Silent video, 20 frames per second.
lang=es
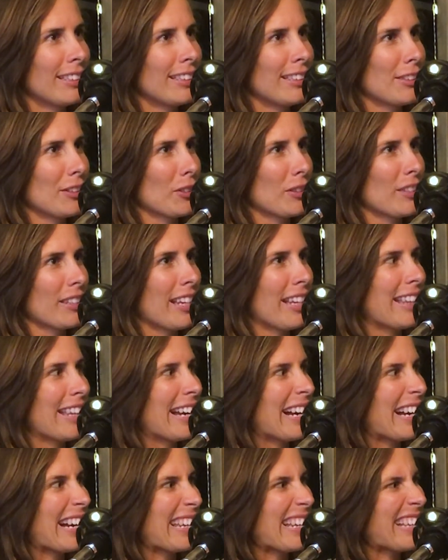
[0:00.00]
Entonces, al
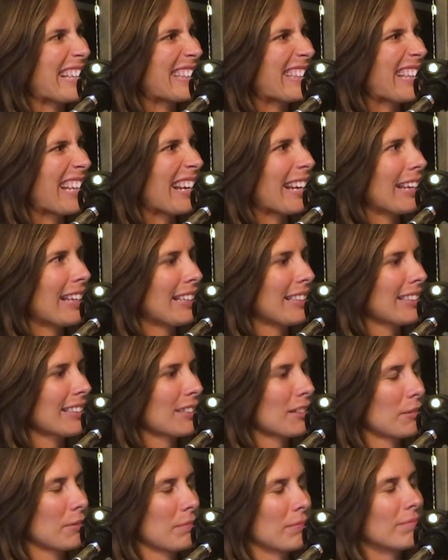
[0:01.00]
dejar de hacerlas,
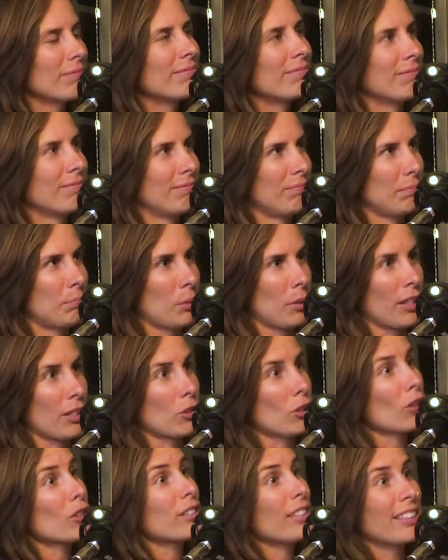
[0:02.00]
porque
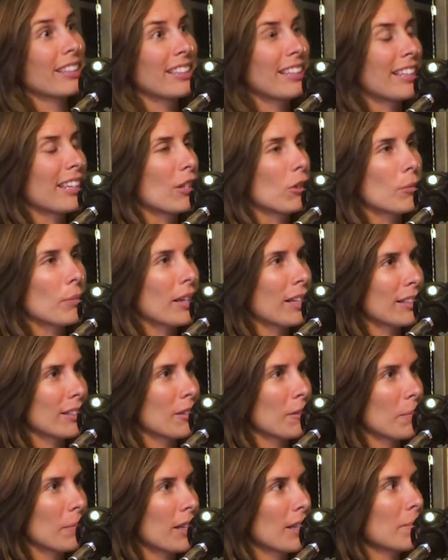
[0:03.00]
yo sentía que no me
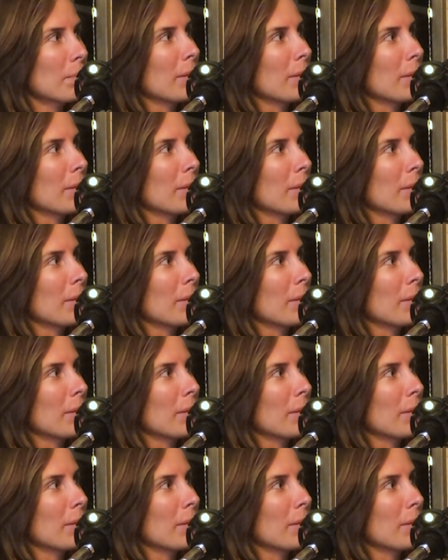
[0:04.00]
hacían bien,